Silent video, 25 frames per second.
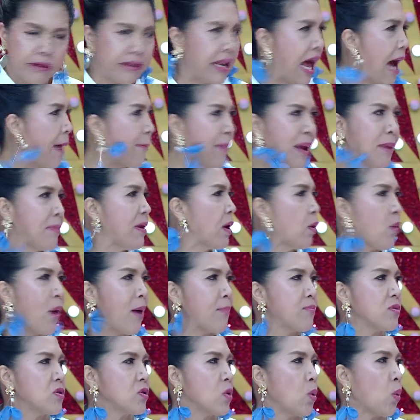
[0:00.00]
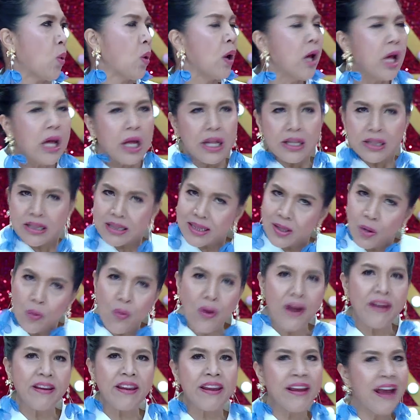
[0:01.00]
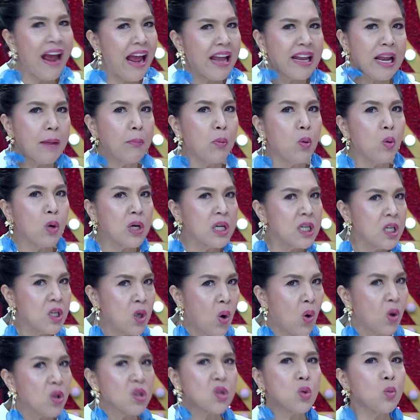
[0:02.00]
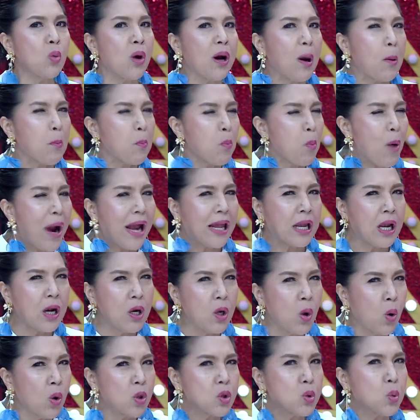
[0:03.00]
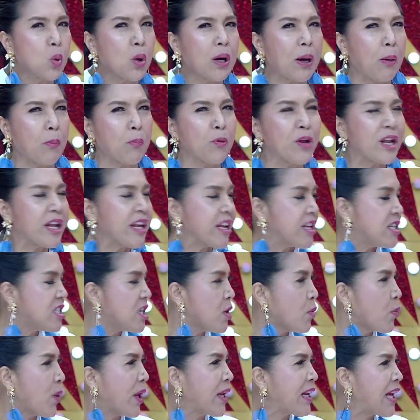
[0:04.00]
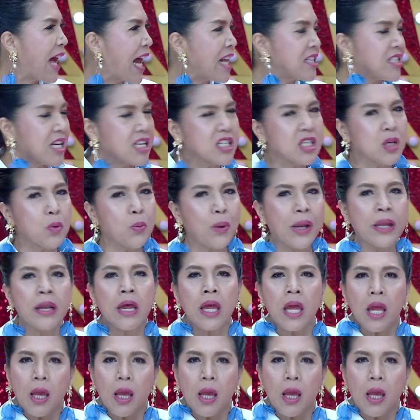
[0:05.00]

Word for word: ยังไม่มีความสุขตัวนี้ไฮลาบูคือลงตัวกับวัยแล้วลงตัวกับวิถีชีวิตการใช้ชีวิต